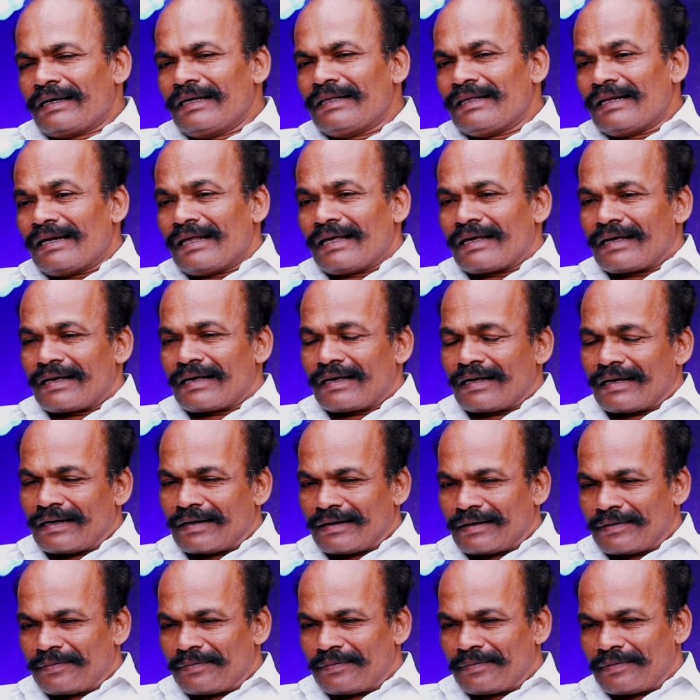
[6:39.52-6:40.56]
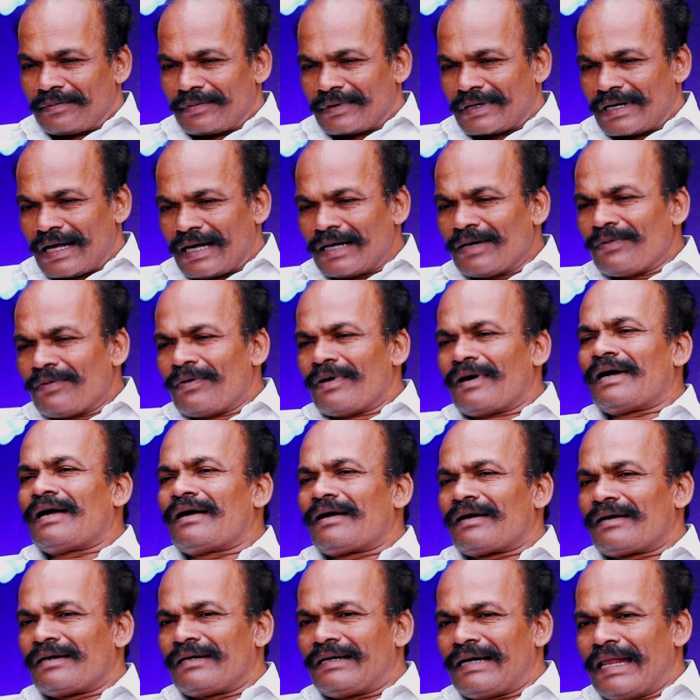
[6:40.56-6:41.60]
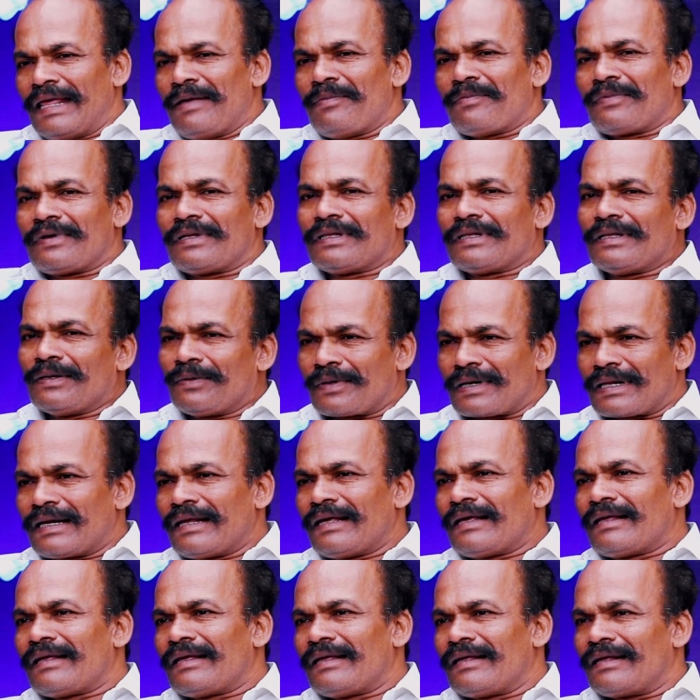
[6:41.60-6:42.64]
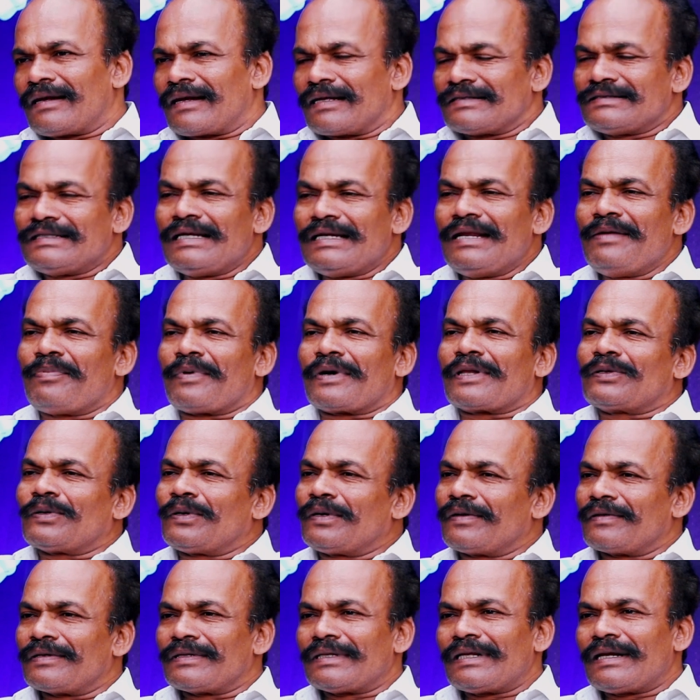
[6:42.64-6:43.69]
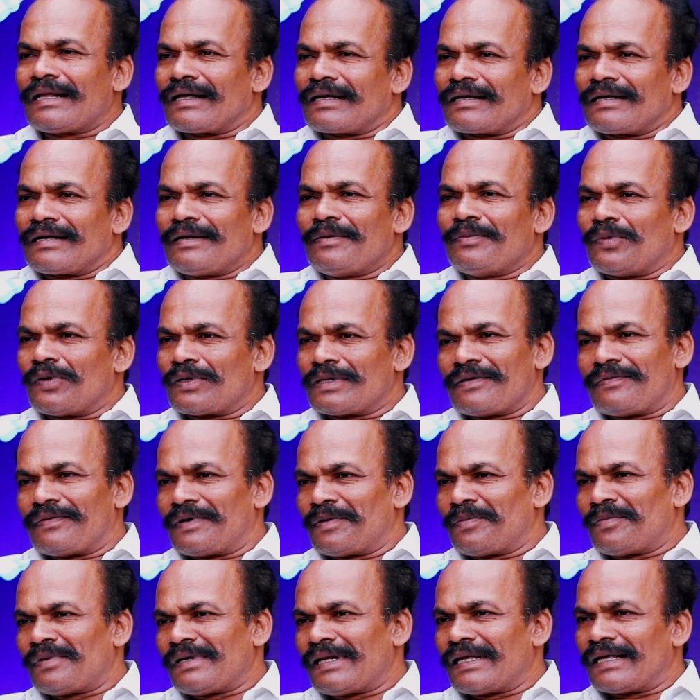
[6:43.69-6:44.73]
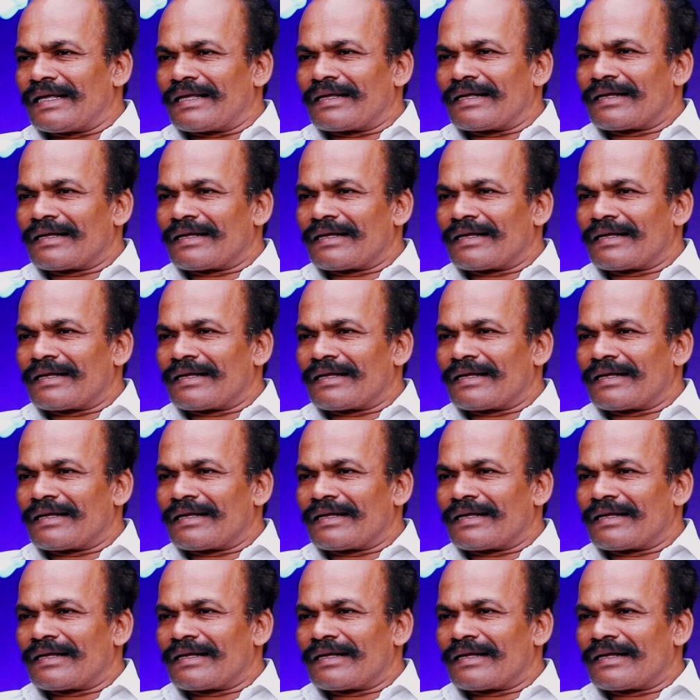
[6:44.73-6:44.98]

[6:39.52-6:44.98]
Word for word: இதில் கங்குவா டீம் வந்து உடனே ரஜினி படத்தோட வந்து நாங்கள் மோத விரும்பல